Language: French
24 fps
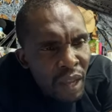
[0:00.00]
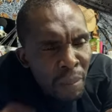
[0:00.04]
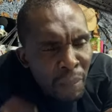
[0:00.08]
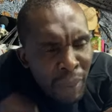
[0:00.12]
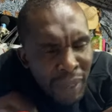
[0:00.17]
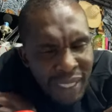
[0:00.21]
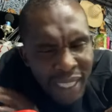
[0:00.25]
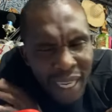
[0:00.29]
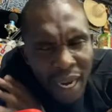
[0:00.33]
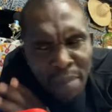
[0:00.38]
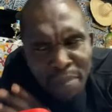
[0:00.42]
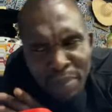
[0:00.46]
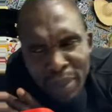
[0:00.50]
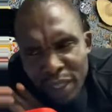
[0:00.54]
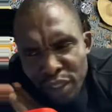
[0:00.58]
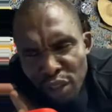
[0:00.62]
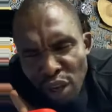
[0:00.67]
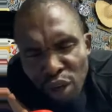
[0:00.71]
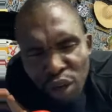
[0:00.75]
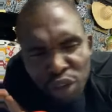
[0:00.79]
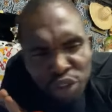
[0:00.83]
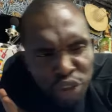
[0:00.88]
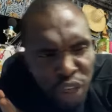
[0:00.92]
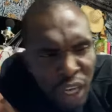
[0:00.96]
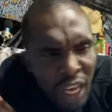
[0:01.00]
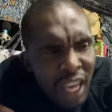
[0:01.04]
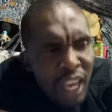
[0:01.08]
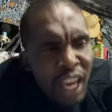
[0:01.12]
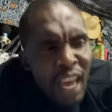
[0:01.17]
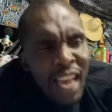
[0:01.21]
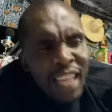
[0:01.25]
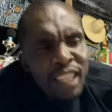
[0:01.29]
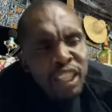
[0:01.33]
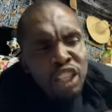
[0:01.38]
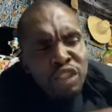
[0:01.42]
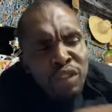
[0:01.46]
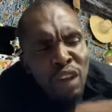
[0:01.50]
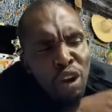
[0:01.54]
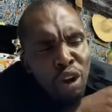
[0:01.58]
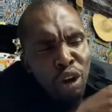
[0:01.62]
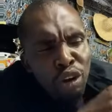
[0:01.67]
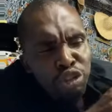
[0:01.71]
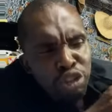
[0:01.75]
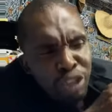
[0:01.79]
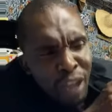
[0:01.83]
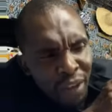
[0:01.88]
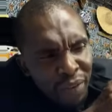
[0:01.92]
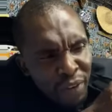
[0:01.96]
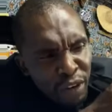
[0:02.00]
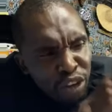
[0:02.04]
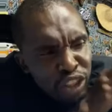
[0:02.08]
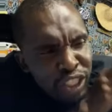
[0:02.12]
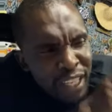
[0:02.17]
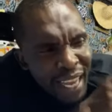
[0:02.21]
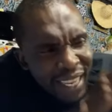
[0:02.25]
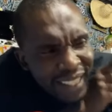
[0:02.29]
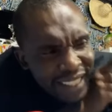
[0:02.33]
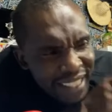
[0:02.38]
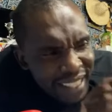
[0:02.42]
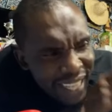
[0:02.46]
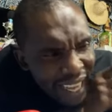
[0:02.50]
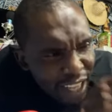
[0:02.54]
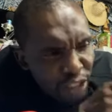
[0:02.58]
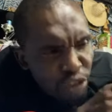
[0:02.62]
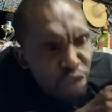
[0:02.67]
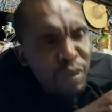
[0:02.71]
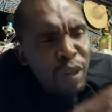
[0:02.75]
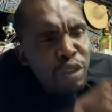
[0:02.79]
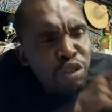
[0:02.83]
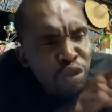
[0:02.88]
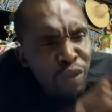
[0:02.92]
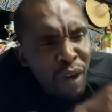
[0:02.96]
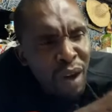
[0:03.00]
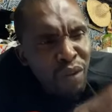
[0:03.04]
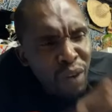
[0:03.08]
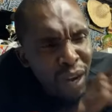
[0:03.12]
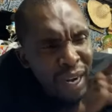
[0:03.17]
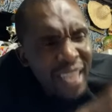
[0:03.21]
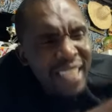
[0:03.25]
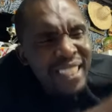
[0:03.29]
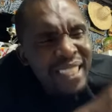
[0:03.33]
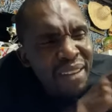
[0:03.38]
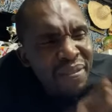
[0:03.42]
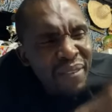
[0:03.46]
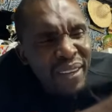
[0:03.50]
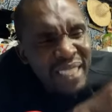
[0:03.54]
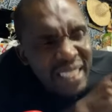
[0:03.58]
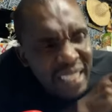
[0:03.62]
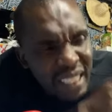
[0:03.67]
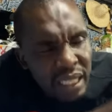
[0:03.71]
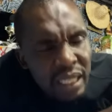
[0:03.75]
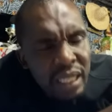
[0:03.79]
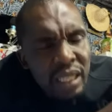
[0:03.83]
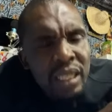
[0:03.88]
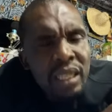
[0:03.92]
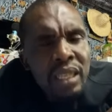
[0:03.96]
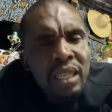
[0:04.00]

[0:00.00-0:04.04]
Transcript: Parce que l'impression que tu. Est-ce que tu veux continuer à faire le jardinage ou bien tu vas avoir l'argent facile